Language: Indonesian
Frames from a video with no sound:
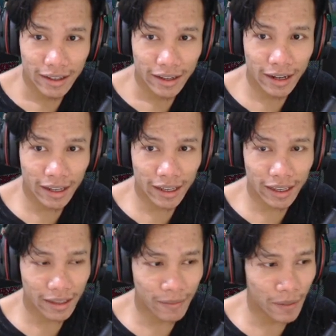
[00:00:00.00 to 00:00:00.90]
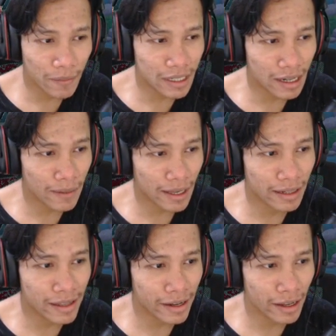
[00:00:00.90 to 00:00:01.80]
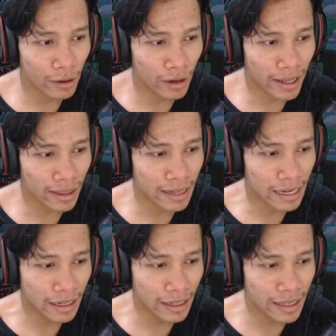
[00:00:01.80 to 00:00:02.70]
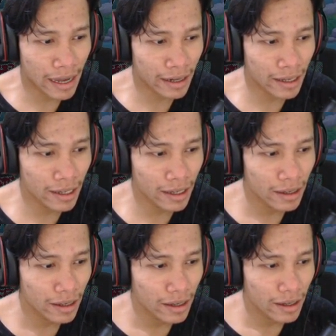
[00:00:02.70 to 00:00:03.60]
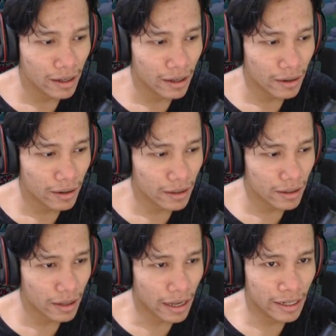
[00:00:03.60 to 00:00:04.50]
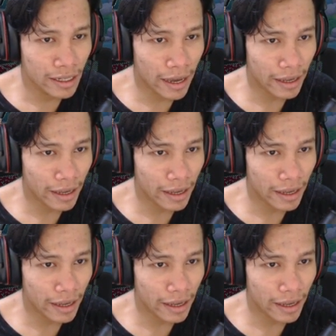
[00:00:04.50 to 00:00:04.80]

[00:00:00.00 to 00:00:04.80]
Ini teman-teman bisa dapatkan dari rolet dan ini dari hadiah